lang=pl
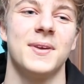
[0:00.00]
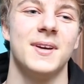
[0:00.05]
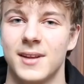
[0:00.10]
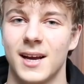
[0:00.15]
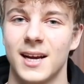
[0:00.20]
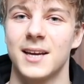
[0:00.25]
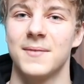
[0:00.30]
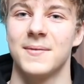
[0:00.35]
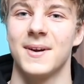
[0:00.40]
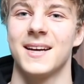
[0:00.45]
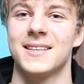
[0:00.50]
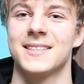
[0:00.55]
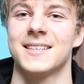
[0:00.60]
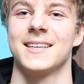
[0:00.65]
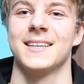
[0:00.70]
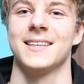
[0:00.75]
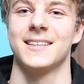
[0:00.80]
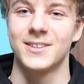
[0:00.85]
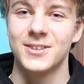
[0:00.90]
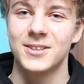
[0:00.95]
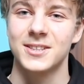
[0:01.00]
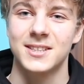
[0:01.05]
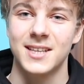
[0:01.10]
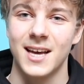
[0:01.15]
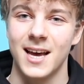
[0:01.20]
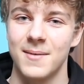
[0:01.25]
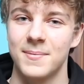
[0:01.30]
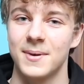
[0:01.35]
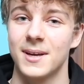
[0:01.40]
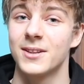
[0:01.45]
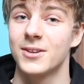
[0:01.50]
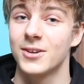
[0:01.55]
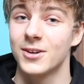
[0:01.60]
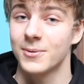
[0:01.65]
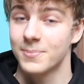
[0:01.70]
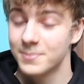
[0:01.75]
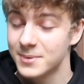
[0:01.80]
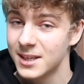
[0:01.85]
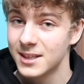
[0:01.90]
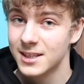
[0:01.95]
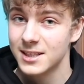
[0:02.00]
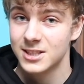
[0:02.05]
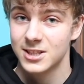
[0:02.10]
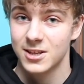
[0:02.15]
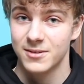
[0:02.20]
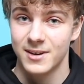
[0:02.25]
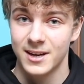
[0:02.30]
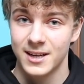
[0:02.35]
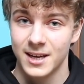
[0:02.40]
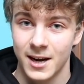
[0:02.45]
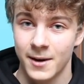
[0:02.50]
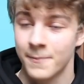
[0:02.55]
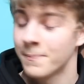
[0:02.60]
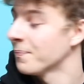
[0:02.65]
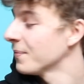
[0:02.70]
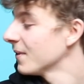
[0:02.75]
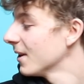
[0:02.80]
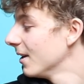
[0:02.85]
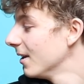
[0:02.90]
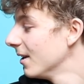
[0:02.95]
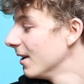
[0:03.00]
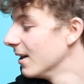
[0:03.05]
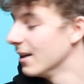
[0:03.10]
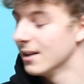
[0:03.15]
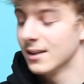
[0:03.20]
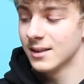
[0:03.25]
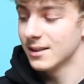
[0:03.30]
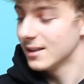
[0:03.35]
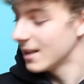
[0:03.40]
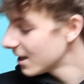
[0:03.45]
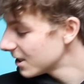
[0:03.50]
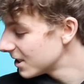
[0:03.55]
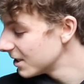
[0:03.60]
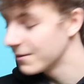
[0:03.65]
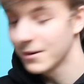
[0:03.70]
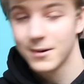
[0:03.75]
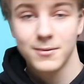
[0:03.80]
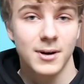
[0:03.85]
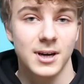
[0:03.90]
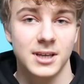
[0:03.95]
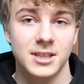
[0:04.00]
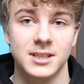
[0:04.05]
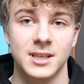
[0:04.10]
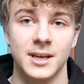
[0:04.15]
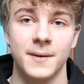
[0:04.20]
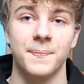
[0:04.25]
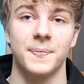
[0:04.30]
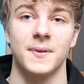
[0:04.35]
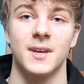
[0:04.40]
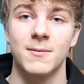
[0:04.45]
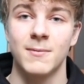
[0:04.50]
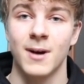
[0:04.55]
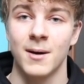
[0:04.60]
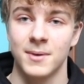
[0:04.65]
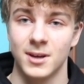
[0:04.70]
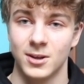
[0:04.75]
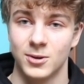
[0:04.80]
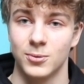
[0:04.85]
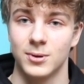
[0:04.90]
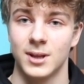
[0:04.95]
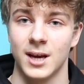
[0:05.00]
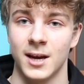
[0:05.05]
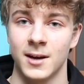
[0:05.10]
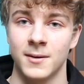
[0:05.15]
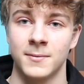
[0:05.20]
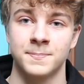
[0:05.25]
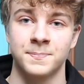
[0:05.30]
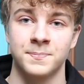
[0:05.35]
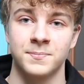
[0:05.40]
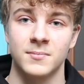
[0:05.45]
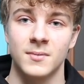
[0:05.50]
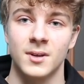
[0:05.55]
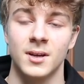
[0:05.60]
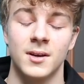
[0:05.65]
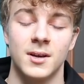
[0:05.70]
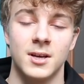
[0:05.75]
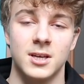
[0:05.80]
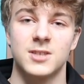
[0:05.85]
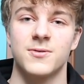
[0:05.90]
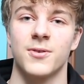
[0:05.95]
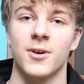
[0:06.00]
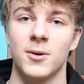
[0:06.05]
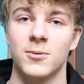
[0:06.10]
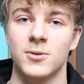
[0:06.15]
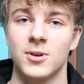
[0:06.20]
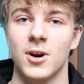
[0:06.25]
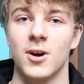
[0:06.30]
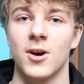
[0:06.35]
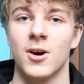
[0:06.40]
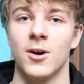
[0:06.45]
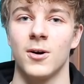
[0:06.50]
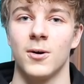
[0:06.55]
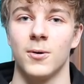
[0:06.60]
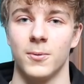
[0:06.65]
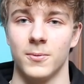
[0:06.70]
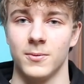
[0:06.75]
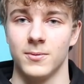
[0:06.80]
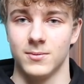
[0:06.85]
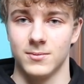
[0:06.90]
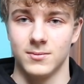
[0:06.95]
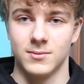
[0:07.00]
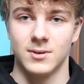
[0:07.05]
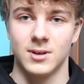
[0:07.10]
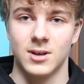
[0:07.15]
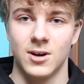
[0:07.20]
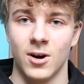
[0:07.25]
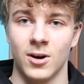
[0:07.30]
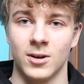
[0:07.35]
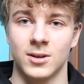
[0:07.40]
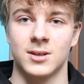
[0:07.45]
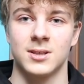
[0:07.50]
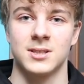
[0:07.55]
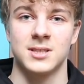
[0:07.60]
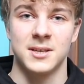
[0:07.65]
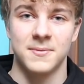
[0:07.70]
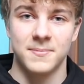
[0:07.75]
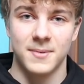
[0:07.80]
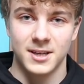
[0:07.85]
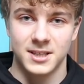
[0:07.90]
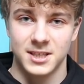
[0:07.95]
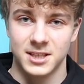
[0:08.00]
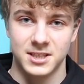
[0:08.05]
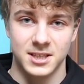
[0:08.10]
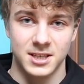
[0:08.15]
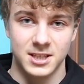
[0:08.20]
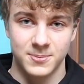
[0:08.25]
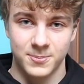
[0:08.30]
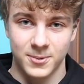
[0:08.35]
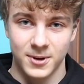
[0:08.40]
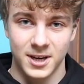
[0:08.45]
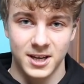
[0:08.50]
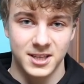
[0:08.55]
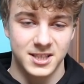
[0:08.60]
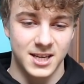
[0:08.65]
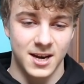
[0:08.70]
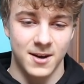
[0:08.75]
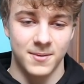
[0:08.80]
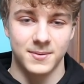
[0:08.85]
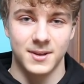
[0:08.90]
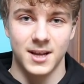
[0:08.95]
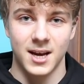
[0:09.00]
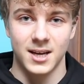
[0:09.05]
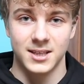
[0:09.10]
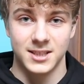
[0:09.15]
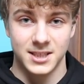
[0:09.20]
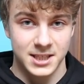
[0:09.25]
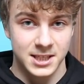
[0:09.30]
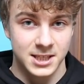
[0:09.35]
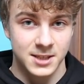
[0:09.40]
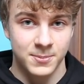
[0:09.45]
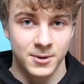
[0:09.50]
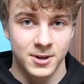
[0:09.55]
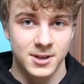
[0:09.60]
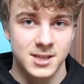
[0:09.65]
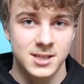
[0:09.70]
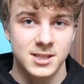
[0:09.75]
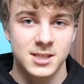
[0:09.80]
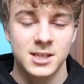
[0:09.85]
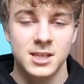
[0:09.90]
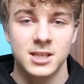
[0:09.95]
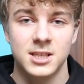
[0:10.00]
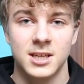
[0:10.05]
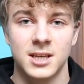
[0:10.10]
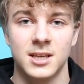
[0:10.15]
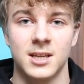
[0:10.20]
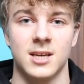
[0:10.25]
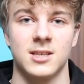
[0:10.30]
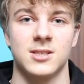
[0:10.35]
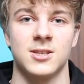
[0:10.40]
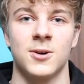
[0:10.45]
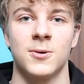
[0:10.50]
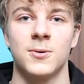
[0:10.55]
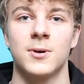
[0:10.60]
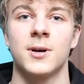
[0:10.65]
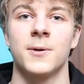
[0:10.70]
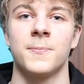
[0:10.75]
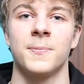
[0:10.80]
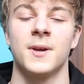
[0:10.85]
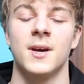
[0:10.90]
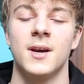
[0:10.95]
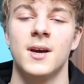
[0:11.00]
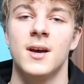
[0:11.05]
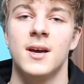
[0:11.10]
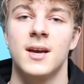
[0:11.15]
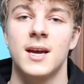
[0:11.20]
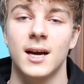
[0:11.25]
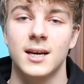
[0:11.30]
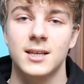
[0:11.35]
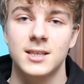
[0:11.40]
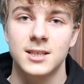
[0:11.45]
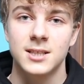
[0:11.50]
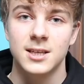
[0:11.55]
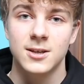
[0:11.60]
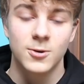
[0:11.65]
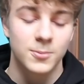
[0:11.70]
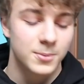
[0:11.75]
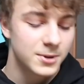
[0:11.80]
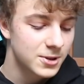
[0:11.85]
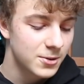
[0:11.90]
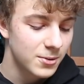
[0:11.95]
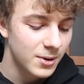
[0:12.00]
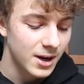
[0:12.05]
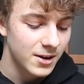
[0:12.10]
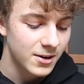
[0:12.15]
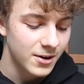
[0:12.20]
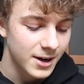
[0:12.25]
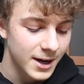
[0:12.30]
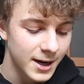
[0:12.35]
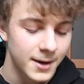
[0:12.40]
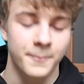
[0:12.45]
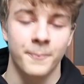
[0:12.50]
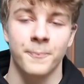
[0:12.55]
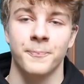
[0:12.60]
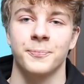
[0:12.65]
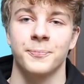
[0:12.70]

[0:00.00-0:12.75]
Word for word: W takim razie dostałem je do przetestowania, e, na żywo właśnie, i mam je tutaj. Swoją drogą kod Simba10 polecam na 10% zniżki na sok jak chcecie kupić hulajnogę.